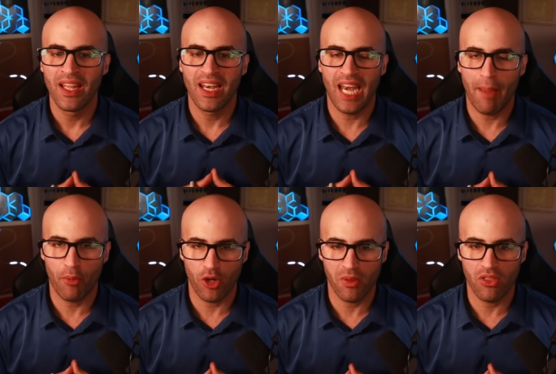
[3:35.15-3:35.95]
la
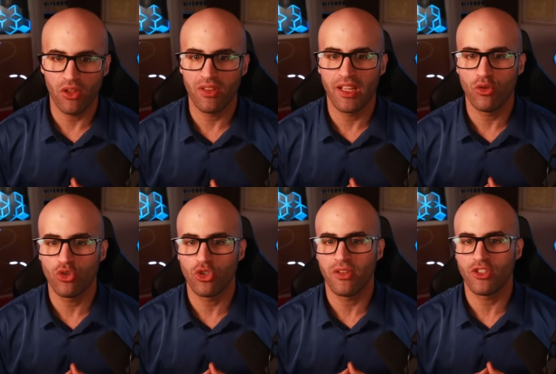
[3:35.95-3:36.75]
prohibición del
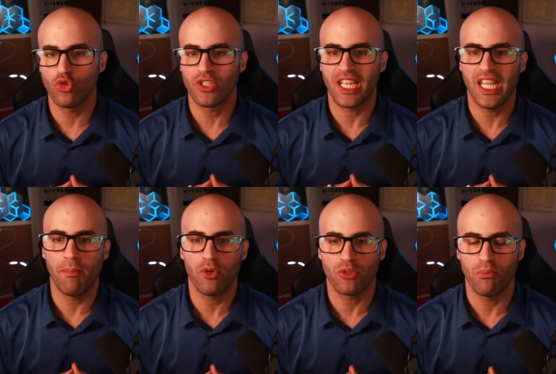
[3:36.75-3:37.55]
uso de sus
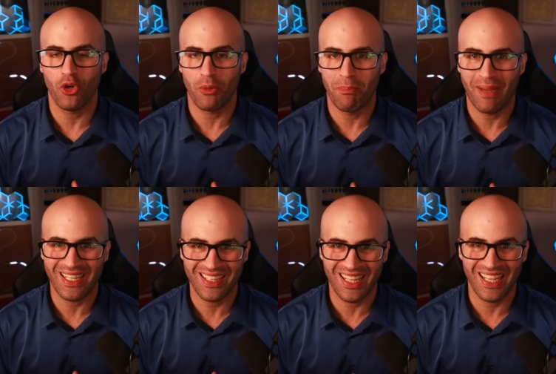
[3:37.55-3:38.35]
equipos por
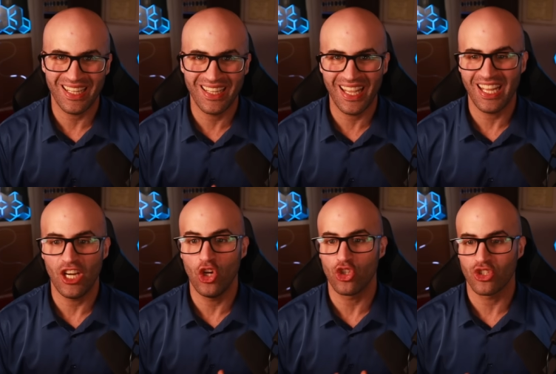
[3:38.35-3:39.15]
parte de
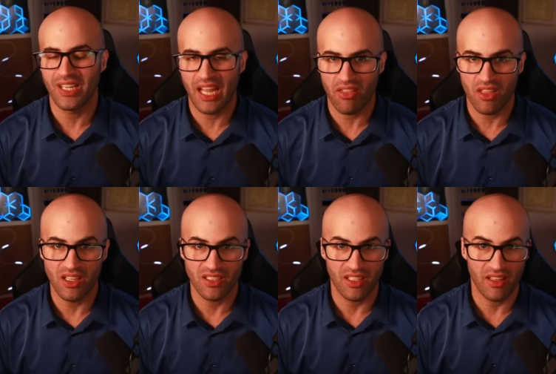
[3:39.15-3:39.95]
los
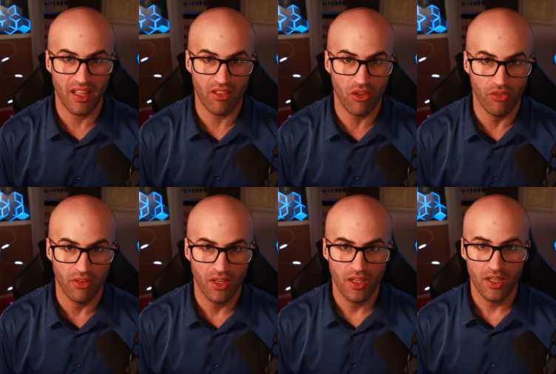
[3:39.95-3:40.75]
nazis de Azov.
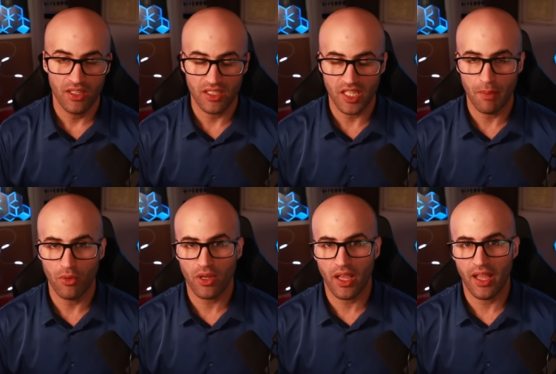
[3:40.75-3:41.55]
Ya
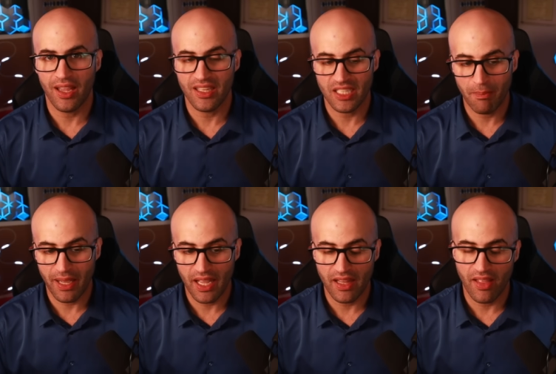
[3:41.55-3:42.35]
sabemos que en ese
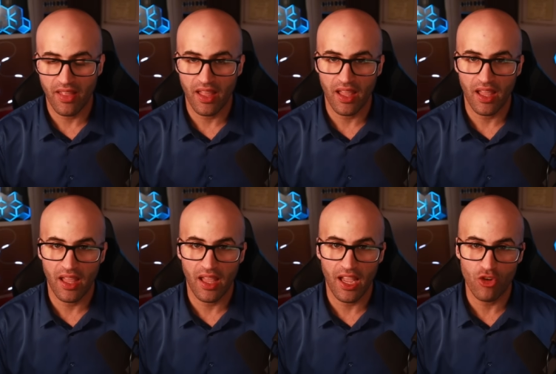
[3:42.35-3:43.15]
paquete
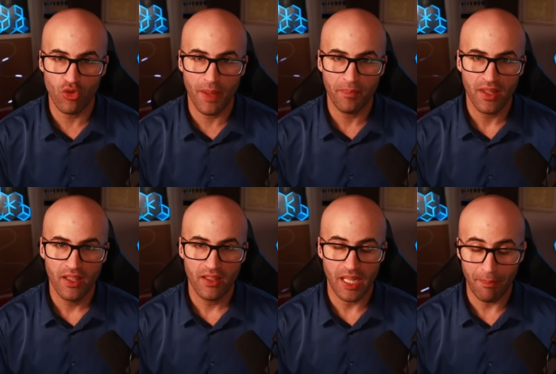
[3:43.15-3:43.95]
de ayuda,
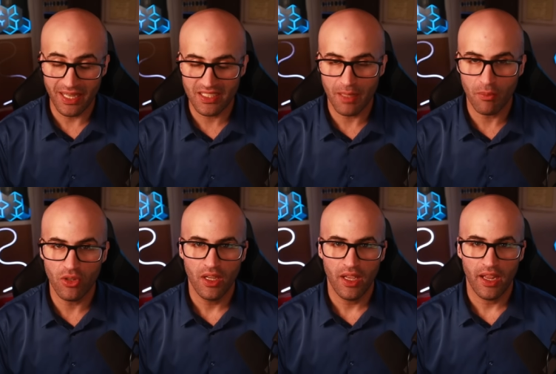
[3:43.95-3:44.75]
de préstamo,
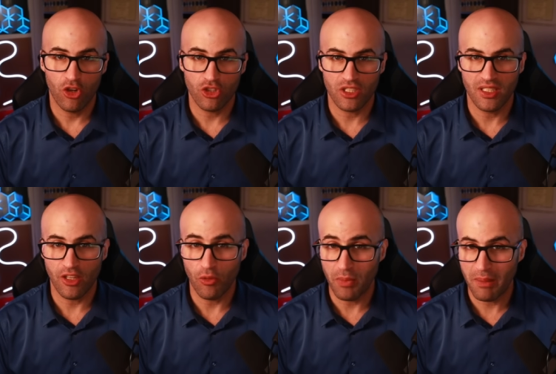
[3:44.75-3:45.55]
los
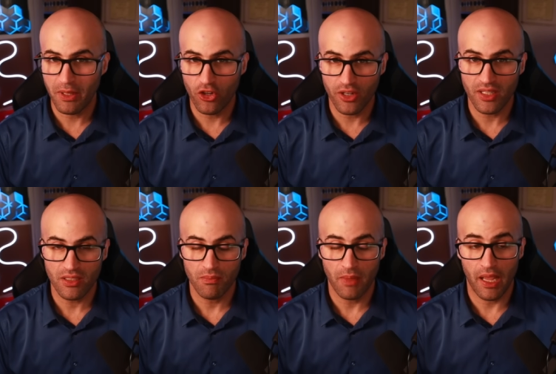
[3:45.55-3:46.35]
61.000
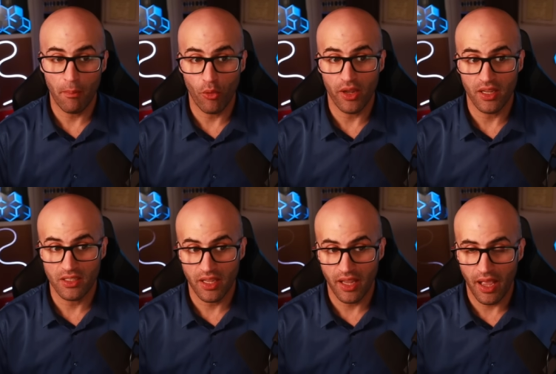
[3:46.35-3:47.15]
millones, eh,
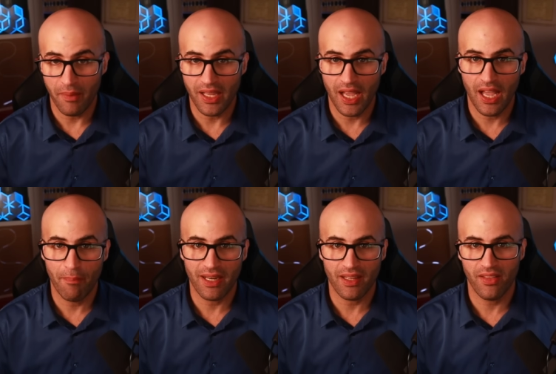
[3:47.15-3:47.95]
pues eh, había
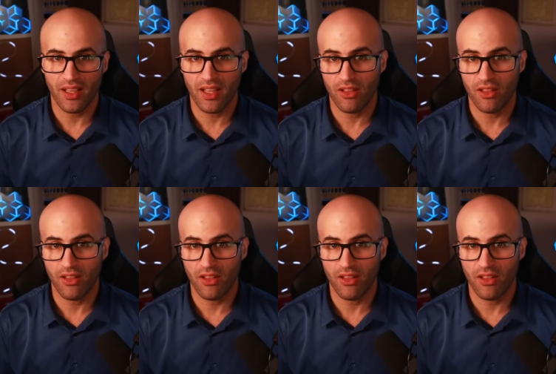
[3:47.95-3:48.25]
partidas